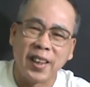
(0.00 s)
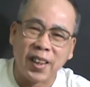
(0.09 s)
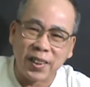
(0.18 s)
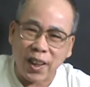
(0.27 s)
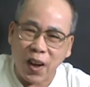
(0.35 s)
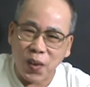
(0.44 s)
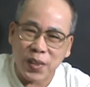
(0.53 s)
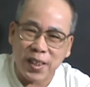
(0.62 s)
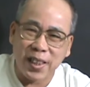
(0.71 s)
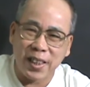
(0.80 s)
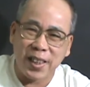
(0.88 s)
然后桃
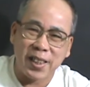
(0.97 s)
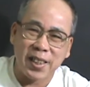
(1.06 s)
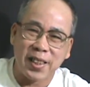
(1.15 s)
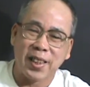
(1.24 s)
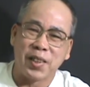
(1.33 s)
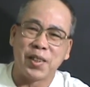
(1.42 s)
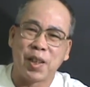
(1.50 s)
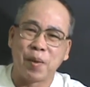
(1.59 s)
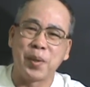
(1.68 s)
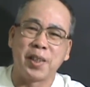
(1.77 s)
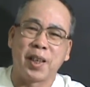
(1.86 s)
子李子那个就像
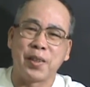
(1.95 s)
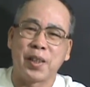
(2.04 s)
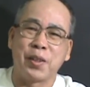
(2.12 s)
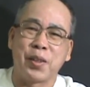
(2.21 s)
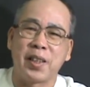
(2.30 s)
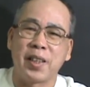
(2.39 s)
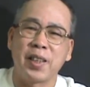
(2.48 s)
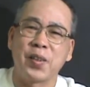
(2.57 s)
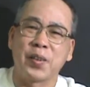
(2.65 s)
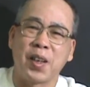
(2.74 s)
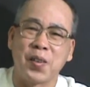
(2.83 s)
我们小时候学人
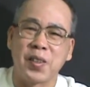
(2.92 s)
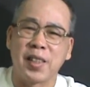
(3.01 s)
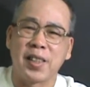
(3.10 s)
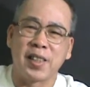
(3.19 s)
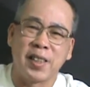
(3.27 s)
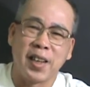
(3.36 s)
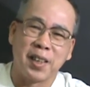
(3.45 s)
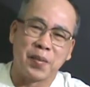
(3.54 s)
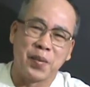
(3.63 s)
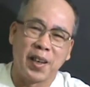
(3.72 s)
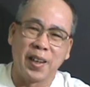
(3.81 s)
口刀齿一样，
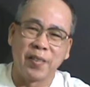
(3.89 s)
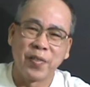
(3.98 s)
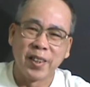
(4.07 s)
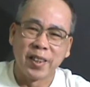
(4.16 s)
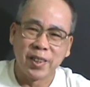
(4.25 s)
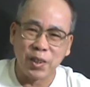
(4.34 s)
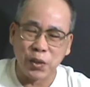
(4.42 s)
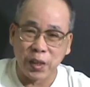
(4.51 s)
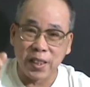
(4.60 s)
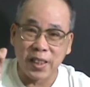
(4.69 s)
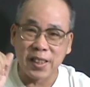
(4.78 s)
有没有？就
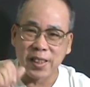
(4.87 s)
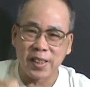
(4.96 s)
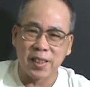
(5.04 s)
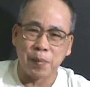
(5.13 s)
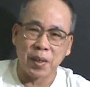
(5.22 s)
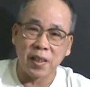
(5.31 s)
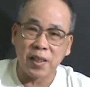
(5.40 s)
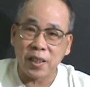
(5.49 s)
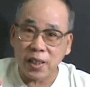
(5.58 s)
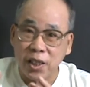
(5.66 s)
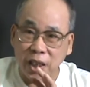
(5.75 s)
学认识字嘛。可
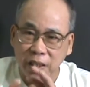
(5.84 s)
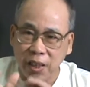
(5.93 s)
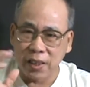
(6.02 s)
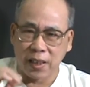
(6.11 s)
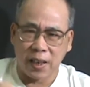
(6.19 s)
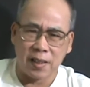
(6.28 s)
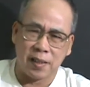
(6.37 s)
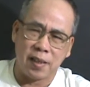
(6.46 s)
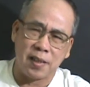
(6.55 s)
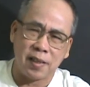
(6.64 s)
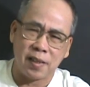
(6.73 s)
是这成年人开始
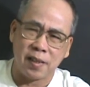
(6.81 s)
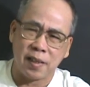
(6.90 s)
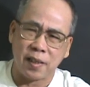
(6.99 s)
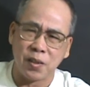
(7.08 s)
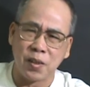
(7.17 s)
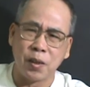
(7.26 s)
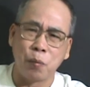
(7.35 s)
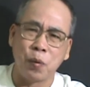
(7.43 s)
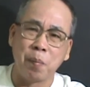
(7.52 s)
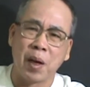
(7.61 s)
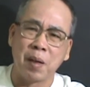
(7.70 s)
认识字啊，就是
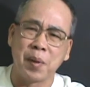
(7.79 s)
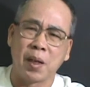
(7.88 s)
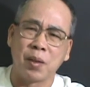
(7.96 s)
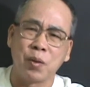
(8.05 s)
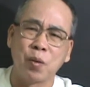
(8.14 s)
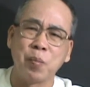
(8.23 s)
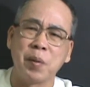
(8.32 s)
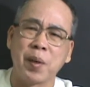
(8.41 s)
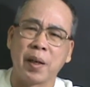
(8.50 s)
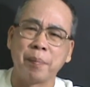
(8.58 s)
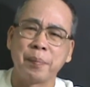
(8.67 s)
文盲嘛，农民
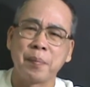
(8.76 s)
嘛，